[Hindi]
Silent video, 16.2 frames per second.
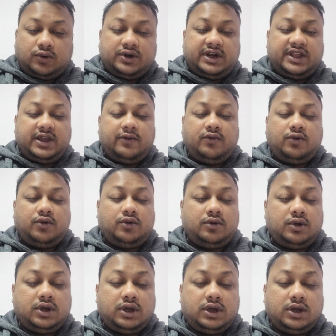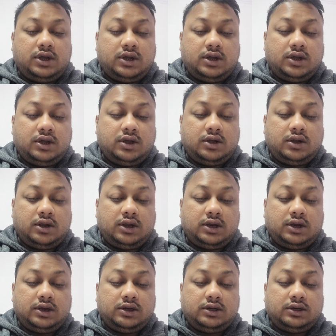कुंडली है वो
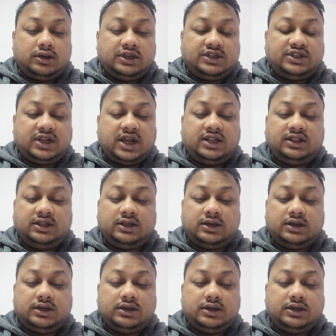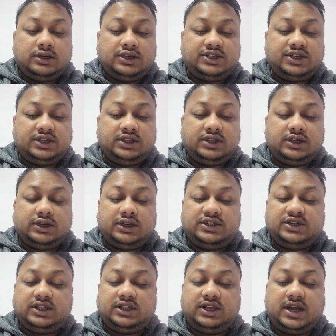निशांत निशत
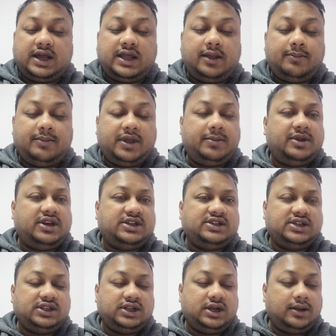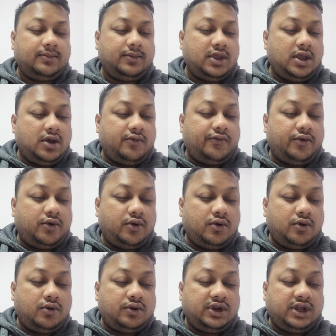निशत का है बेबी निशत का वो
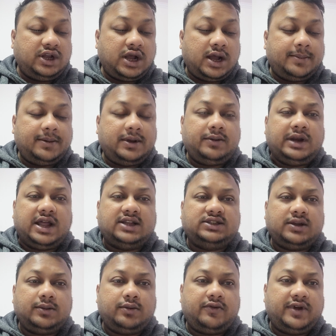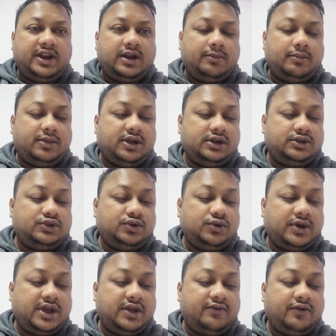उनका आपका लास्ट का मोबाइल नंबर जो
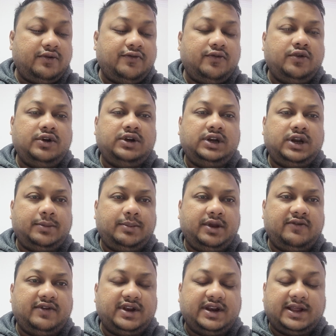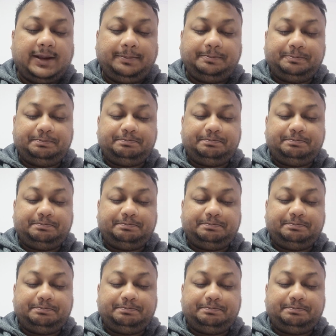है वो फोर ट्रिपल वन है